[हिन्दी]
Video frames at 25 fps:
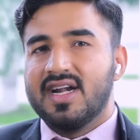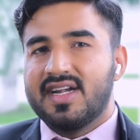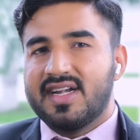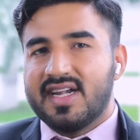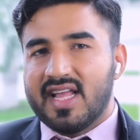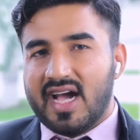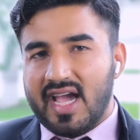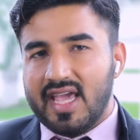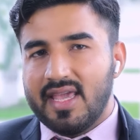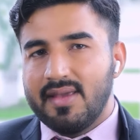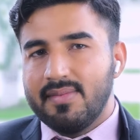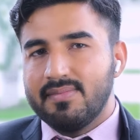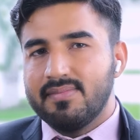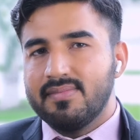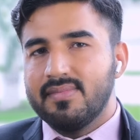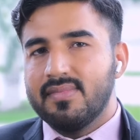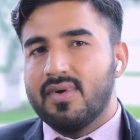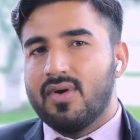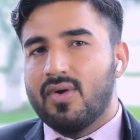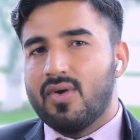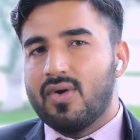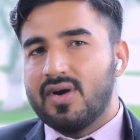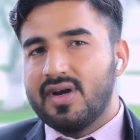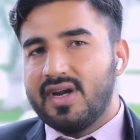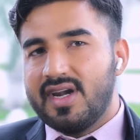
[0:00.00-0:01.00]
टाइम
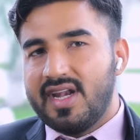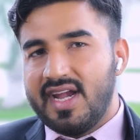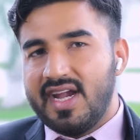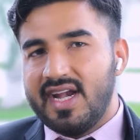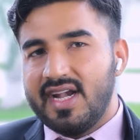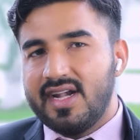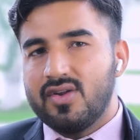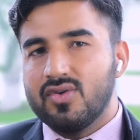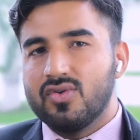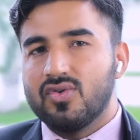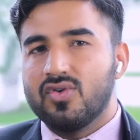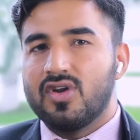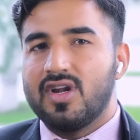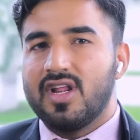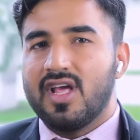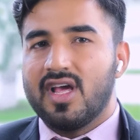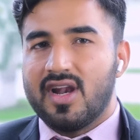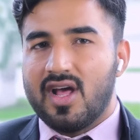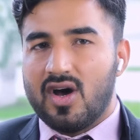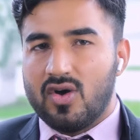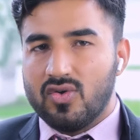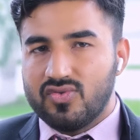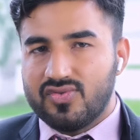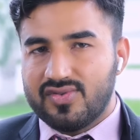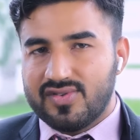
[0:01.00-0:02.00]
और डेट उन्होंने
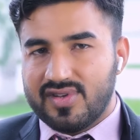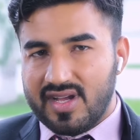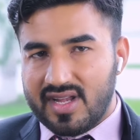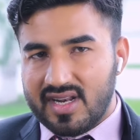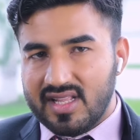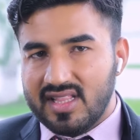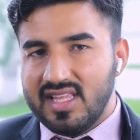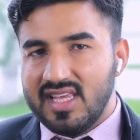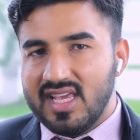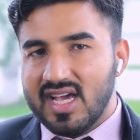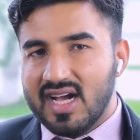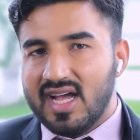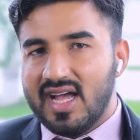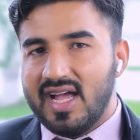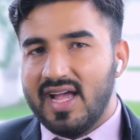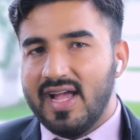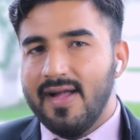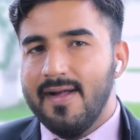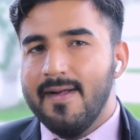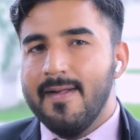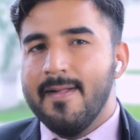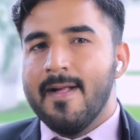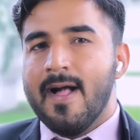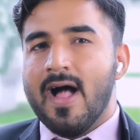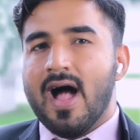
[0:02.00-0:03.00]
अनाउंस कर दिया है
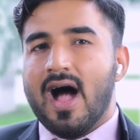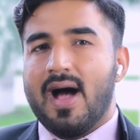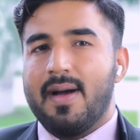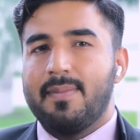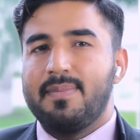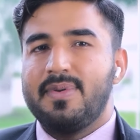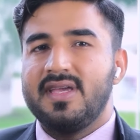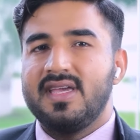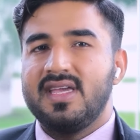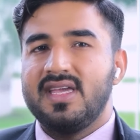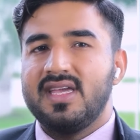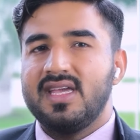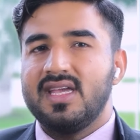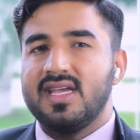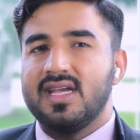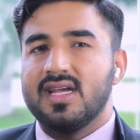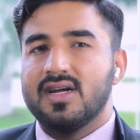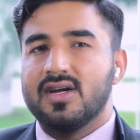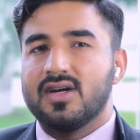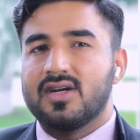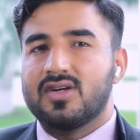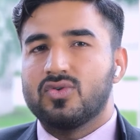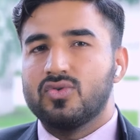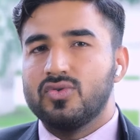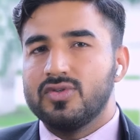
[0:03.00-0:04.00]
अभी
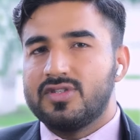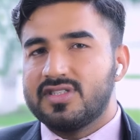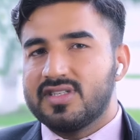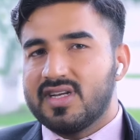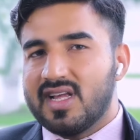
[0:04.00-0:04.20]
कुछ